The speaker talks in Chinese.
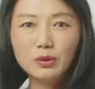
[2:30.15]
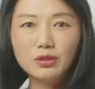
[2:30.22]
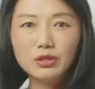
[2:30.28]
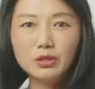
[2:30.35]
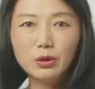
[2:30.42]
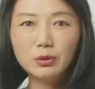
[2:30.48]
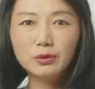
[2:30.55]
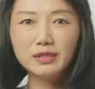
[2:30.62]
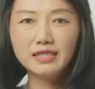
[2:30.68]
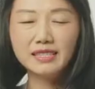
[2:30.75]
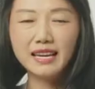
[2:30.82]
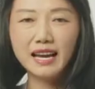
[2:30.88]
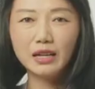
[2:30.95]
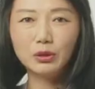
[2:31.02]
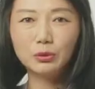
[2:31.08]
顿州
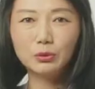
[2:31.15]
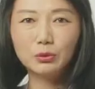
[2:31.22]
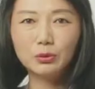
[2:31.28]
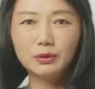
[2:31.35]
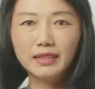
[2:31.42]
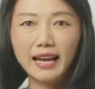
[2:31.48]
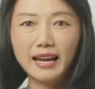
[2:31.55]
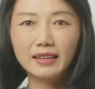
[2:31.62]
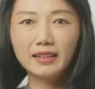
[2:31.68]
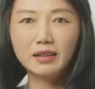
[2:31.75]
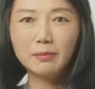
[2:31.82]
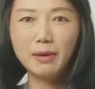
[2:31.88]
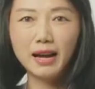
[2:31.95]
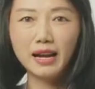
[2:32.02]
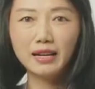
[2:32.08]
西雅图、塔
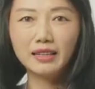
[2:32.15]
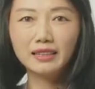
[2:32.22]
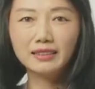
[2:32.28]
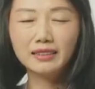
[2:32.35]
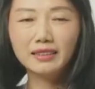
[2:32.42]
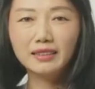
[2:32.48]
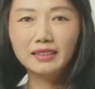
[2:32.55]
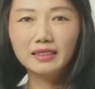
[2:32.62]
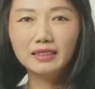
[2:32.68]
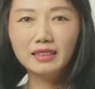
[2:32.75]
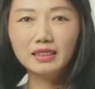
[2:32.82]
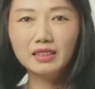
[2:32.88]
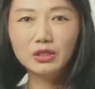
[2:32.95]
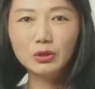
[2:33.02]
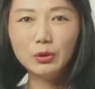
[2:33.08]
科马；
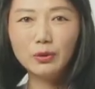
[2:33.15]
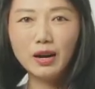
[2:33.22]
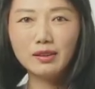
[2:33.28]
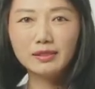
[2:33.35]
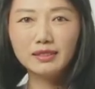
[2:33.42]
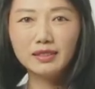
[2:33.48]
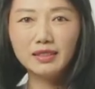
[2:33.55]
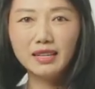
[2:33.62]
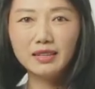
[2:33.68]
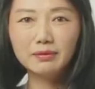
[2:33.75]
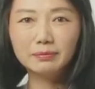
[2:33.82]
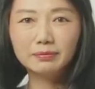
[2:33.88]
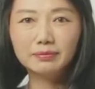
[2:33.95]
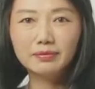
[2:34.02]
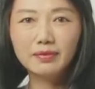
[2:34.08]
德州奥斯
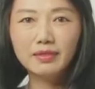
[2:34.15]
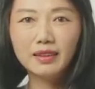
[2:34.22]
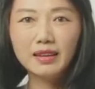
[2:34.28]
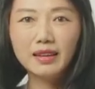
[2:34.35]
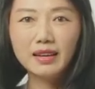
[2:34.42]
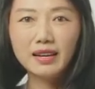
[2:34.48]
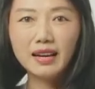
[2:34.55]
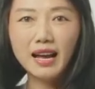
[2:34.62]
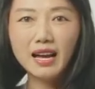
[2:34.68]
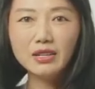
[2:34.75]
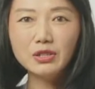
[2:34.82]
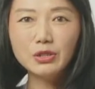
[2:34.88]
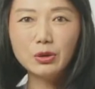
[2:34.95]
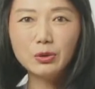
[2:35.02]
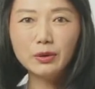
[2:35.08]
汀；
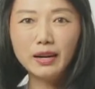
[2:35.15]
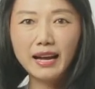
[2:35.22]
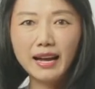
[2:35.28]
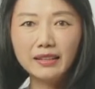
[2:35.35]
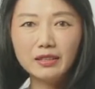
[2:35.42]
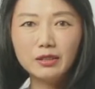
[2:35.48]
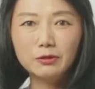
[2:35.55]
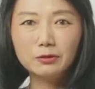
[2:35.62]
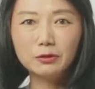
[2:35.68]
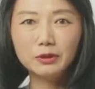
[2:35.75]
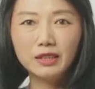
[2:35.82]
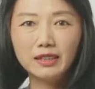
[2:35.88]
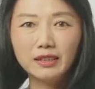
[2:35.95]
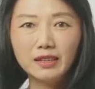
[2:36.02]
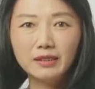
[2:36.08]
堪州哈特福
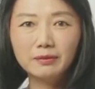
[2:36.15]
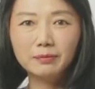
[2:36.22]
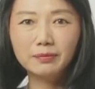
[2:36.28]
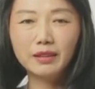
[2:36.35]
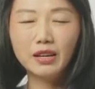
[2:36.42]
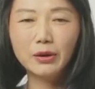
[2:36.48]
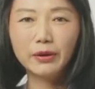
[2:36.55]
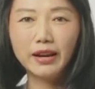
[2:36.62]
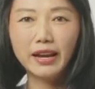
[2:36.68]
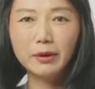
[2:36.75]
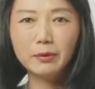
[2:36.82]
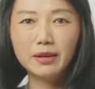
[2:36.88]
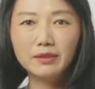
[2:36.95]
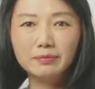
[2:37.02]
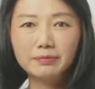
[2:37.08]
德、纽黑
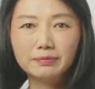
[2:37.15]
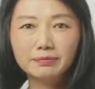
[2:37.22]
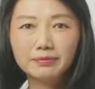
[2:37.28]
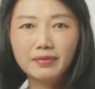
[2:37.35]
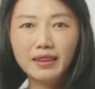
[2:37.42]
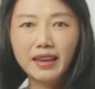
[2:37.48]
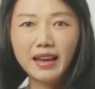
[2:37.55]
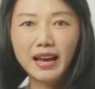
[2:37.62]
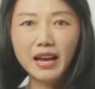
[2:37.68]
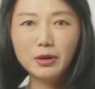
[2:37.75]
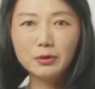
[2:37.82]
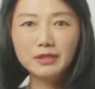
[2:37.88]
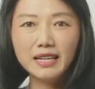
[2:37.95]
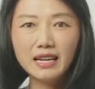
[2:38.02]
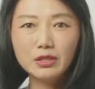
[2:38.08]
文；还
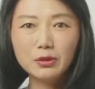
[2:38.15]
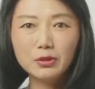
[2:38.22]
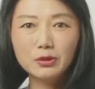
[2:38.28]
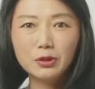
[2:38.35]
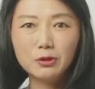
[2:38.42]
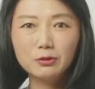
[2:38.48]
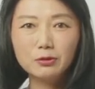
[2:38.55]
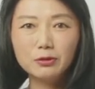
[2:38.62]
有加州首